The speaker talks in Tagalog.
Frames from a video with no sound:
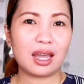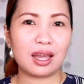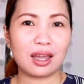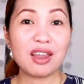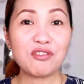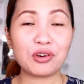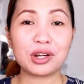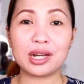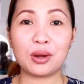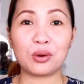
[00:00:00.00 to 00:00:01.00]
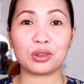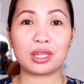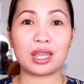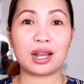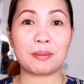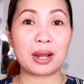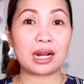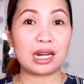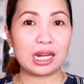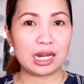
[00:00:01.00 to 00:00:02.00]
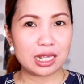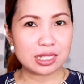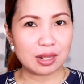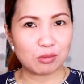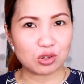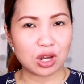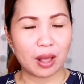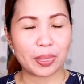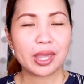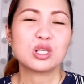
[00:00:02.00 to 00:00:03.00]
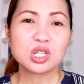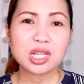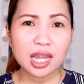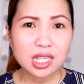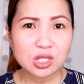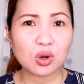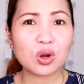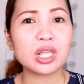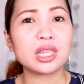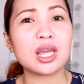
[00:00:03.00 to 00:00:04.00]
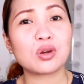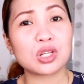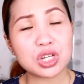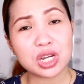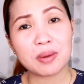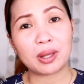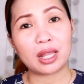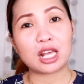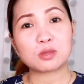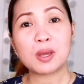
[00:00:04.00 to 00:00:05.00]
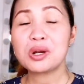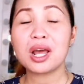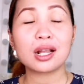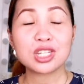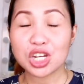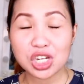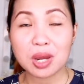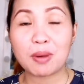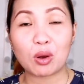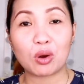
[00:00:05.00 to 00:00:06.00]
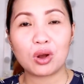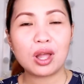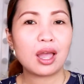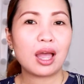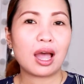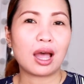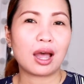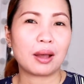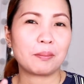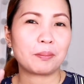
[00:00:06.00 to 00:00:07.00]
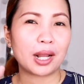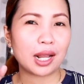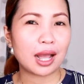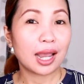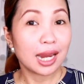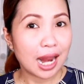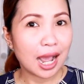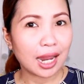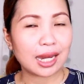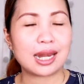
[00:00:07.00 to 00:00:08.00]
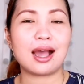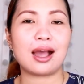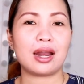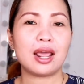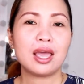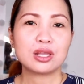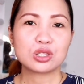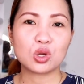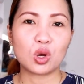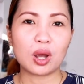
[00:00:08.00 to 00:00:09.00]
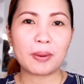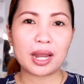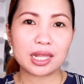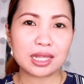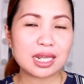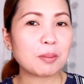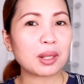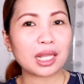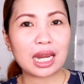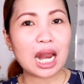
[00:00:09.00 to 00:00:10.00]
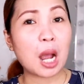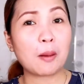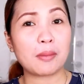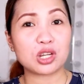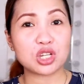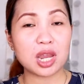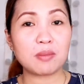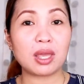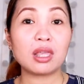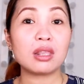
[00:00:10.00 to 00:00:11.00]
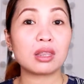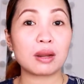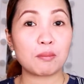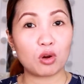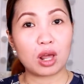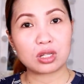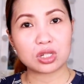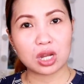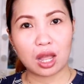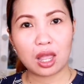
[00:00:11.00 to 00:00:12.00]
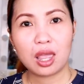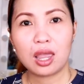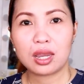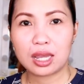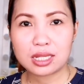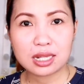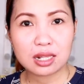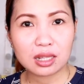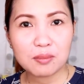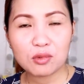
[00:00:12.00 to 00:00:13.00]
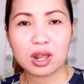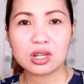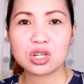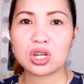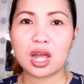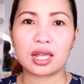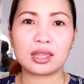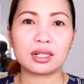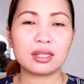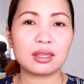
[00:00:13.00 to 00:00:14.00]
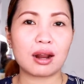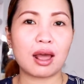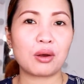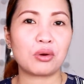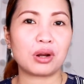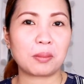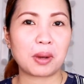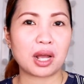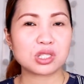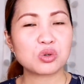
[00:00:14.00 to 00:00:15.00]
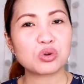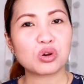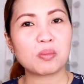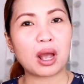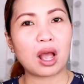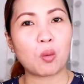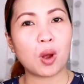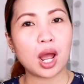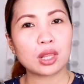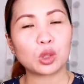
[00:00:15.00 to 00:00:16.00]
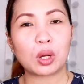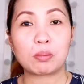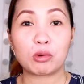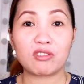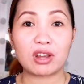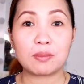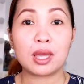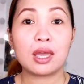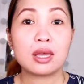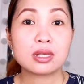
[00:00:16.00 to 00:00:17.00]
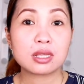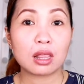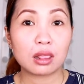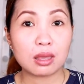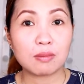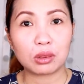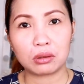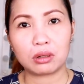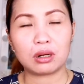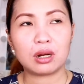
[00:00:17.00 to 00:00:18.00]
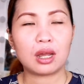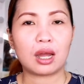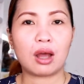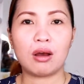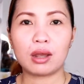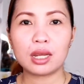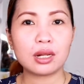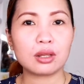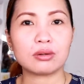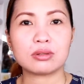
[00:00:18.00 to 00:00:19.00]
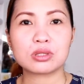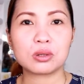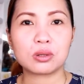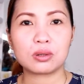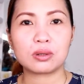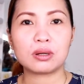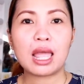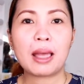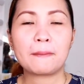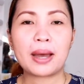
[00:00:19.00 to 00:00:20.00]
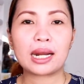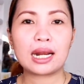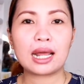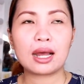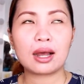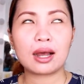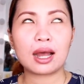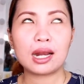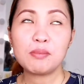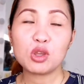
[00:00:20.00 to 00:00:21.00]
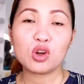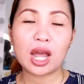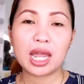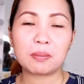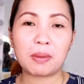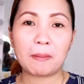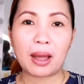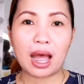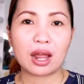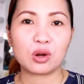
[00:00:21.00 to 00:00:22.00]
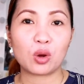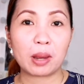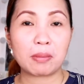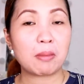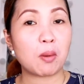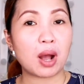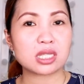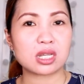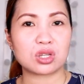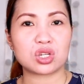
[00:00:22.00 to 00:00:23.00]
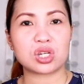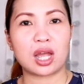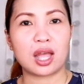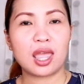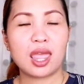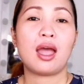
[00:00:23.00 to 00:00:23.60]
uh, effort ng konti kapag lilinisin mo siya. So sa case ko, hindi ako nag-shave madalas pero nag-shave ako um, pagkakailangan-kailangan. So, kapag hindi naman kailangan mag-shave, itinitrim ko lang siya. Yes, tinitrim ko lang siya at nagtitira ako ng mga siguro mga 1 to 1.5 cm. Uh, okay na yon So, para lang, alam mo yung kahit papaano ay mabawasan siya